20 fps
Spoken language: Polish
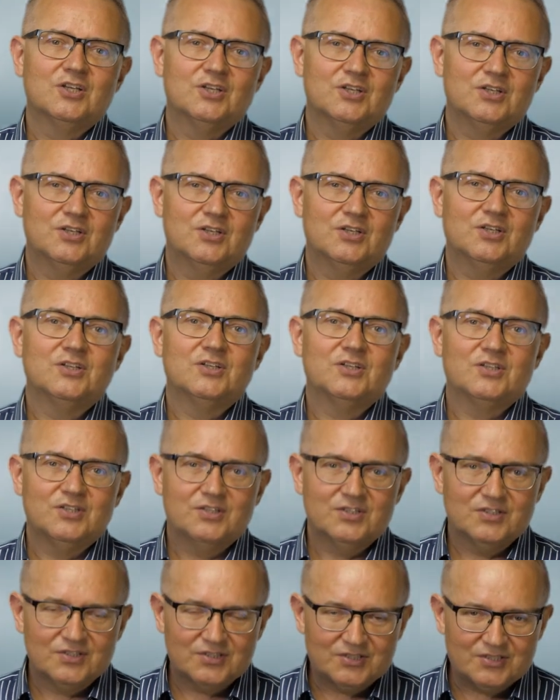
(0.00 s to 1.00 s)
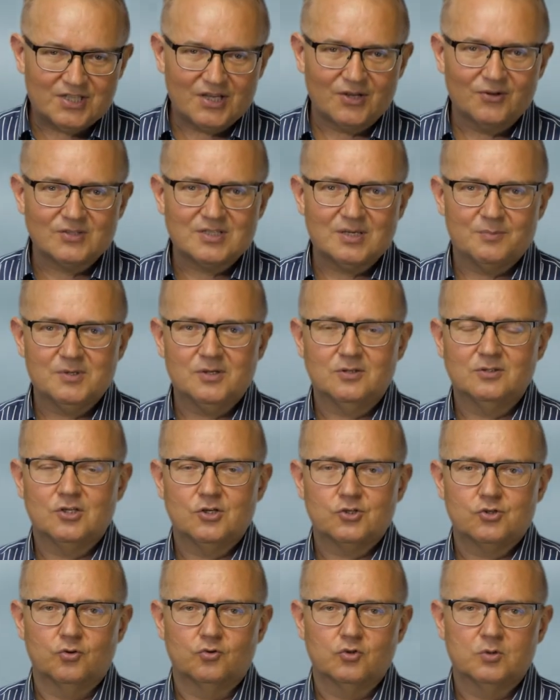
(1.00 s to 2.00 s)
e, tego samego
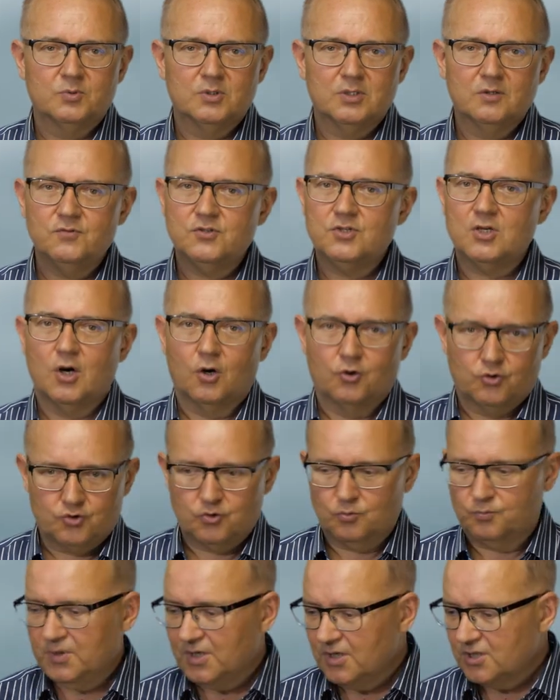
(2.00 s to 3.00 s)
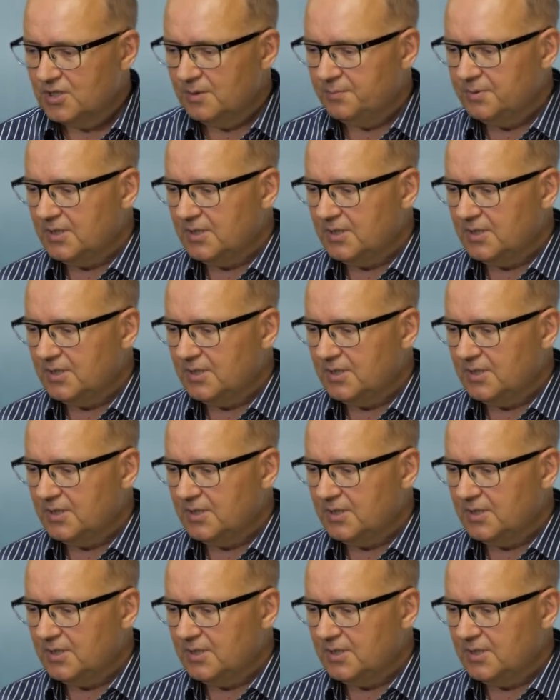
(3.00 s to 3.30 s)
narządu, mianowicie oczu. Pierwsze